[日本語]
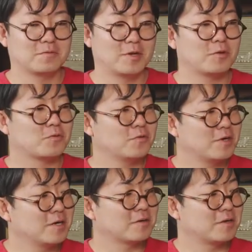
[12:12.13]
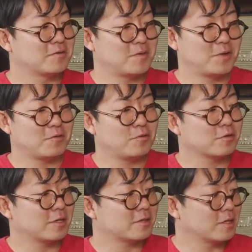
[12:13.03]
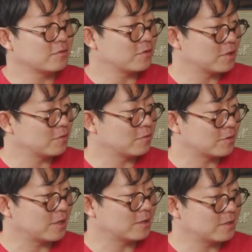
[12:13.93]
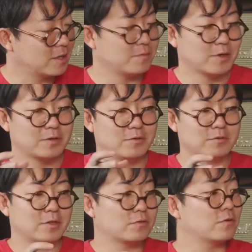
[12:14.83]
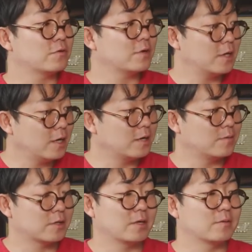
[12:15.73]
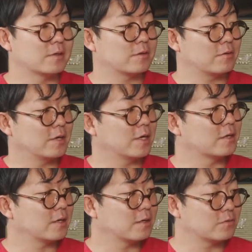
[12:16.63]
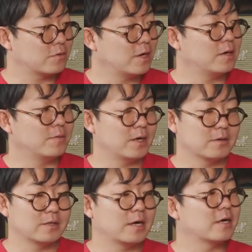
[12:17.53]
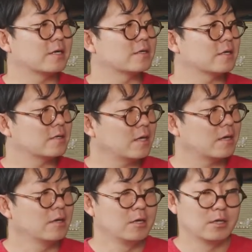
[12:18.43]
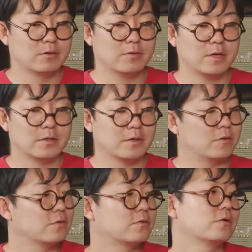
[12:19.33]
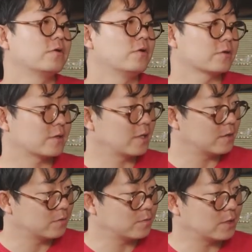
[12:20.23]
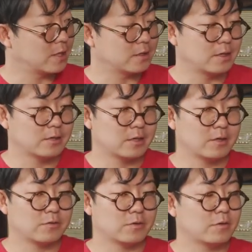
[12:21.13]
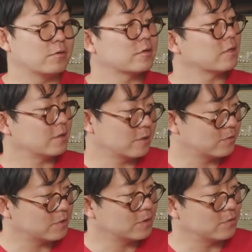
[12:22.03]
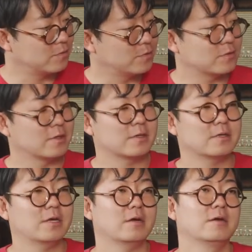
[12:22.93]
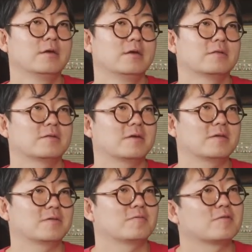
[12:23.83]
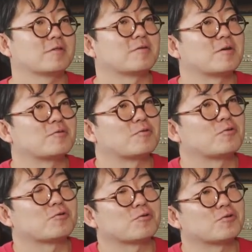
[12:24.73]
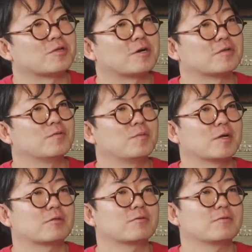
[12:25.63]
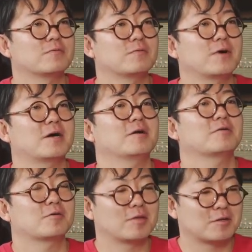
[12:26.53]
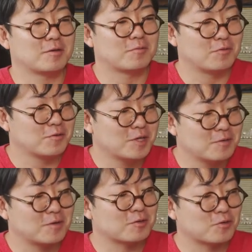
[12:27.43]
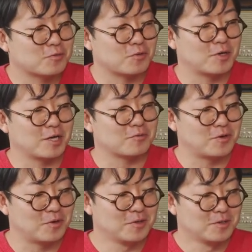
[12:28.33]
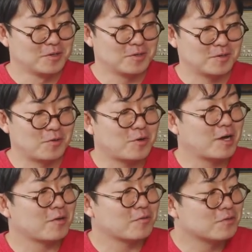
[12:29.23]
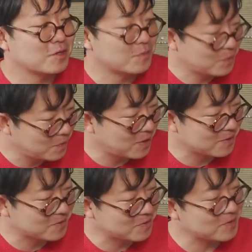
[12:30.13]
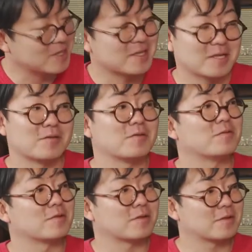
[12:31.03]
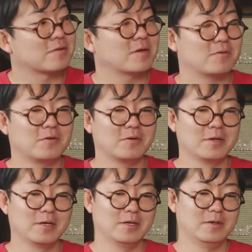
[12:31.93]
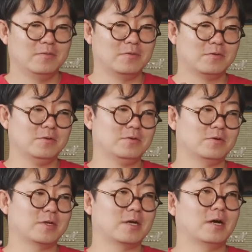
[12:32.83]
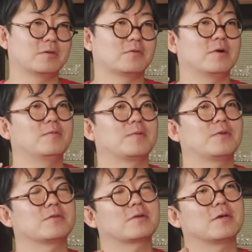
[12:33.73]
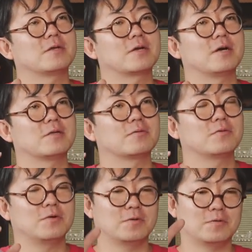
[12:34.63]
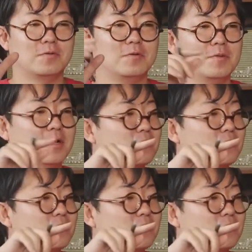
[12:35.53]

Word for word: クレイーがあのやっぱ交差点の比喩を使って、いまあ、いろんなところから、まあ、差別とか偏見とか、まあ、流れていてそれが結構複合しているみたいな最初に交差点の比喩を持ってきて。で清水さんあのご著書の中でも、まあ、それ分かるけどなんか多分この比喩がちょっとあの誤解を生んでる部分もあるっておっしゃってたと思うんですけど、結構奥の理解とか、まあ、一般的な理解だとこうある